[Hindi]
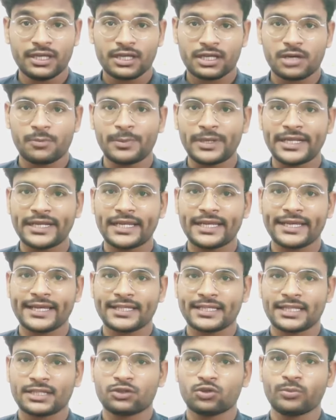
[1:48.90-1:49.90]
कंपनी के ले गया
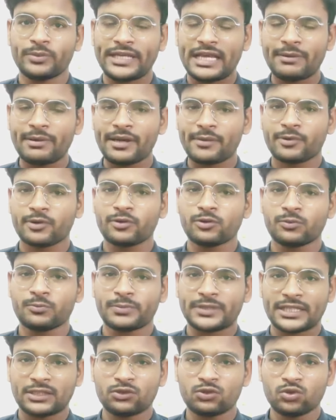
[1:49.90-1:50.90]
था तो मैं यहाँ मैं आपको
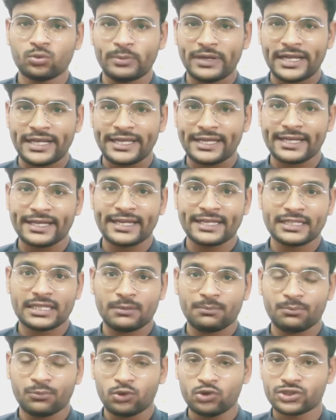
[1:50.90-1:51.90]
बता दूँ तो मैं लेके गया था
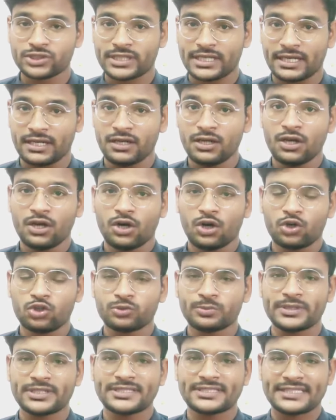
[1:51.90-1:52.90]
बोट्स का और
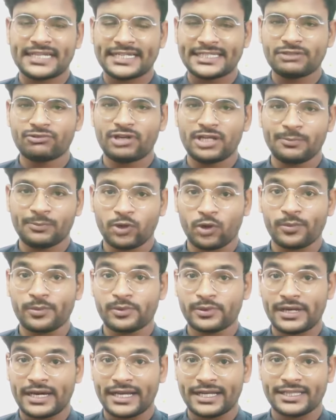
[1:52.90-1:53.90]
उसमें चार्जिंग वाली प्रॉब्लम
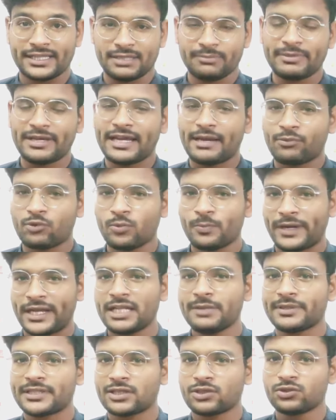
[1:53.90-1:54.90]
आ रही थी मैं आपको पहले
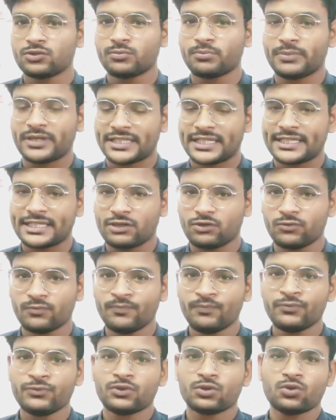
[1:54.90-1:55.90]
ही बता दूँ बता दिया हूँ
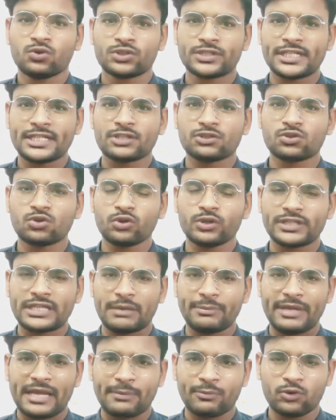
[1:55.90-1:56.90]
तो चलिए दोस्तों यहाँ
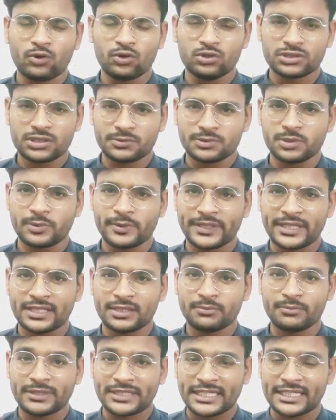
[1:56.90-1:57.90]
मैं आपको सबसे
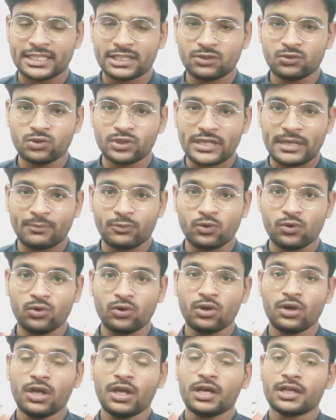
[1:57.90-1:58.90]
बता देता हूँ कि आपको
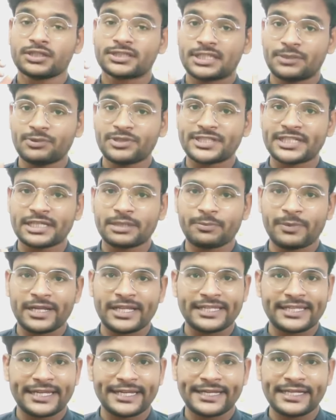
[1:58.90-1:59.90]
सर्विस सर्विस सेंटर पर ले
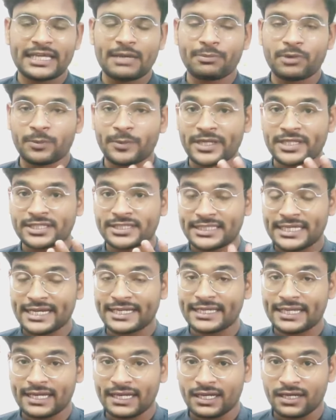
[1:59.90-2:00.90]
जाने के लिए आपके पास क्या
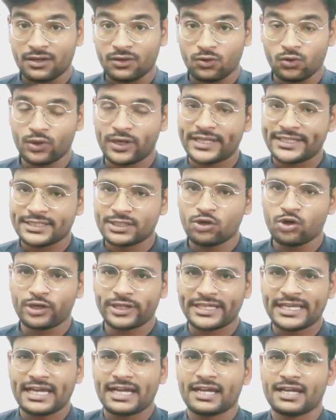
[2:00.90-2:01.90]
क्या होना चाहिए और
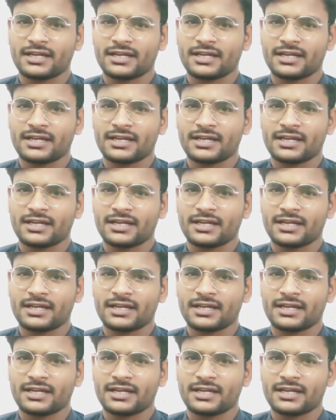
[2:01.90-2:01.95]
क्या